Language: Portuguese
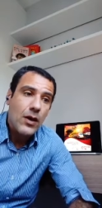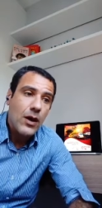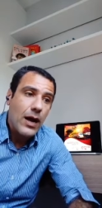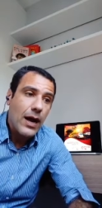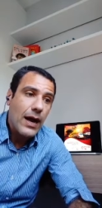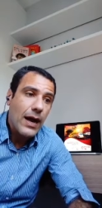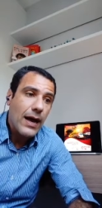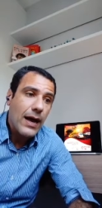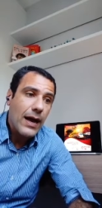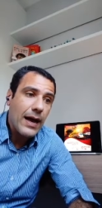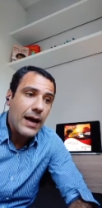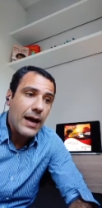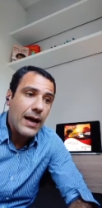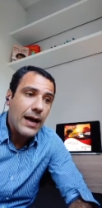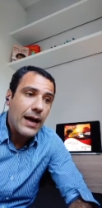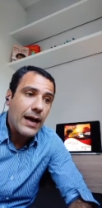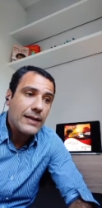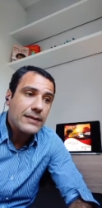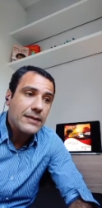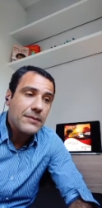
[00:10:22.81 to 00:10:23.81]
Uh,
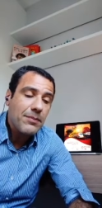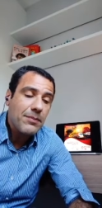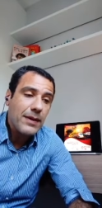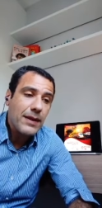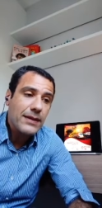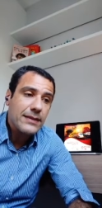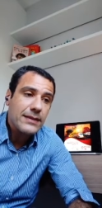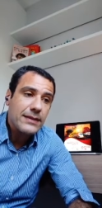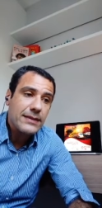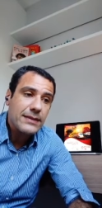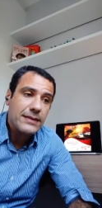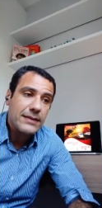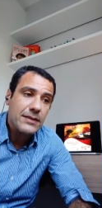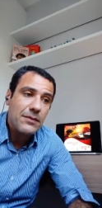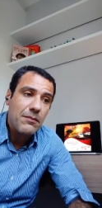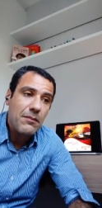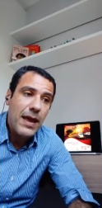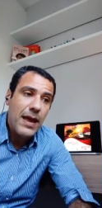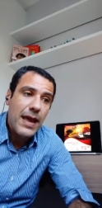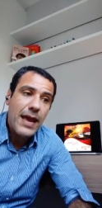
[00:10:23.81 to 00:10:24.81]
as empresas
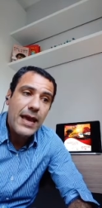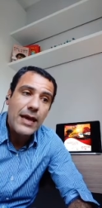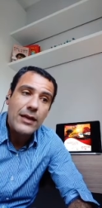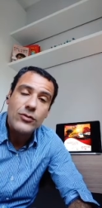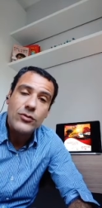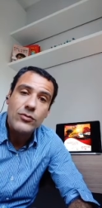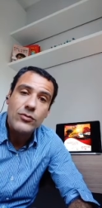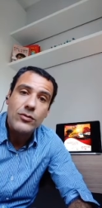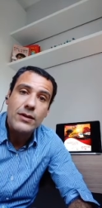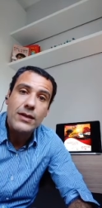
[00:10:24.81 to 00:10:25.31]
de médio,